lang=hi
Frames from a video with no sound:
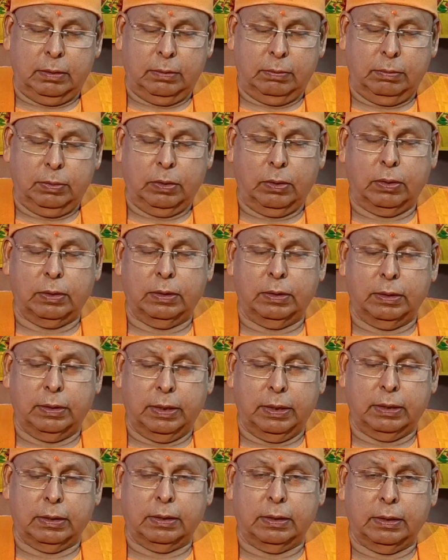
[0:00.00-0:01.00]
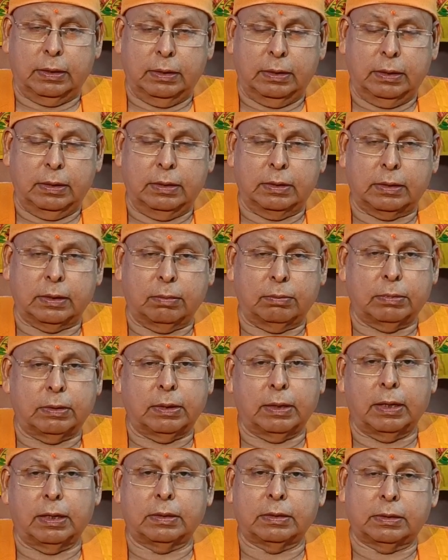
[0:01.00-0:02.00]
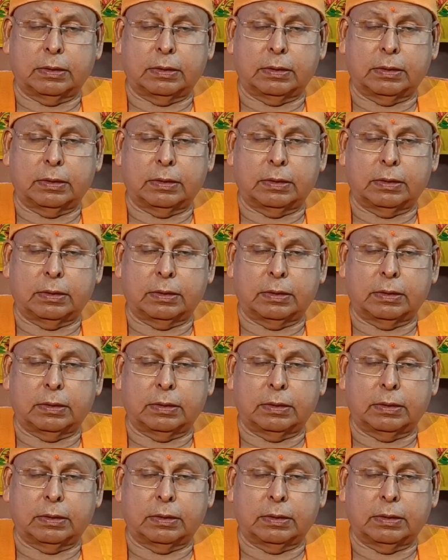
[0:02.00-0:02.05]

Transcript: बियॉन्ड द डेथ देर इज समथिंग एल्स